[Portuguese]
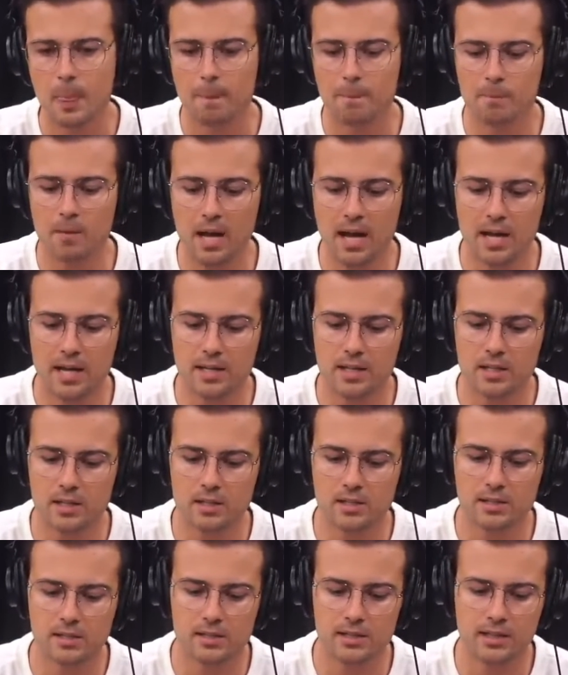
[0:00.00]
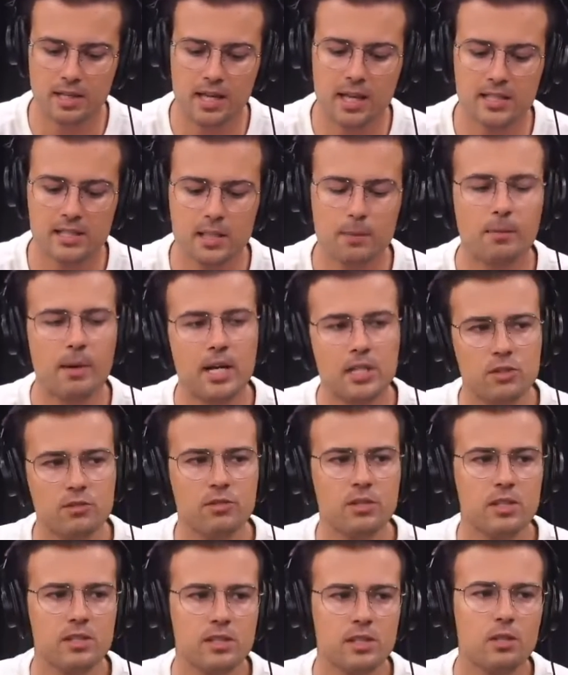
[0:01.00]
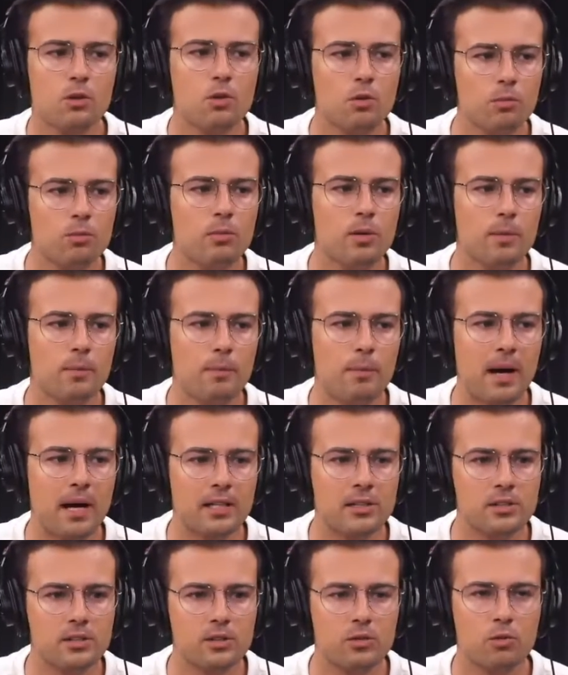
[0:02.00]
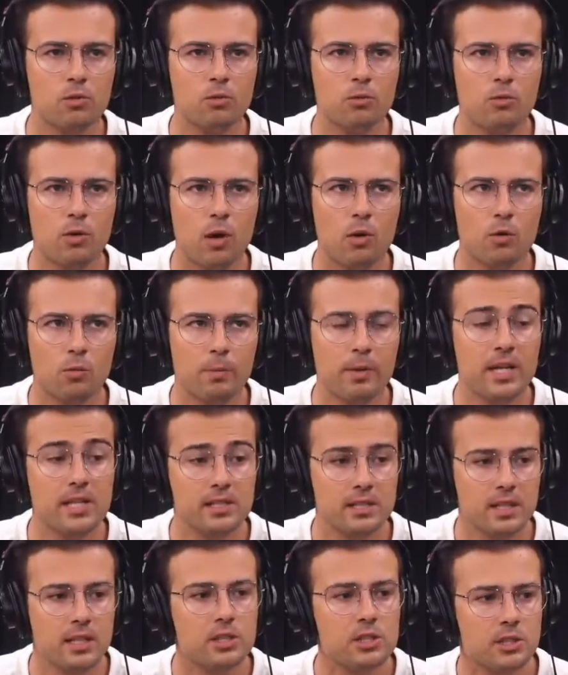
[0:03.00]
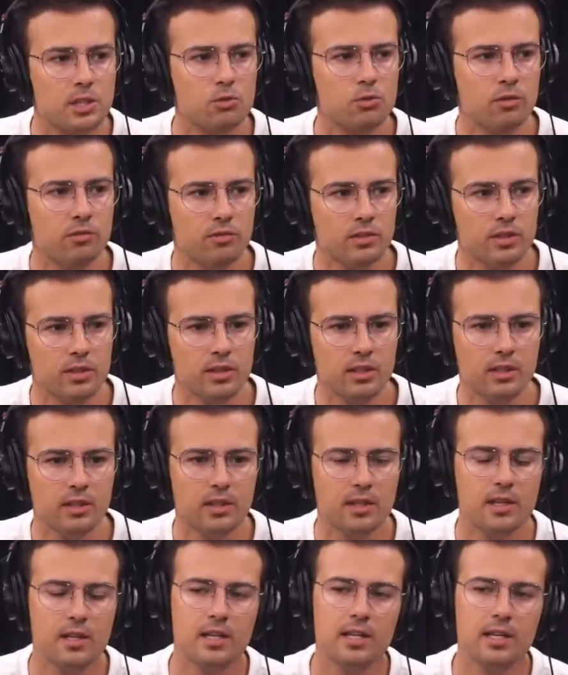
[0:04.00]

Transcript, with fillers: Mas ter essa parte financeira como uma parte, como algo presente na sua vida,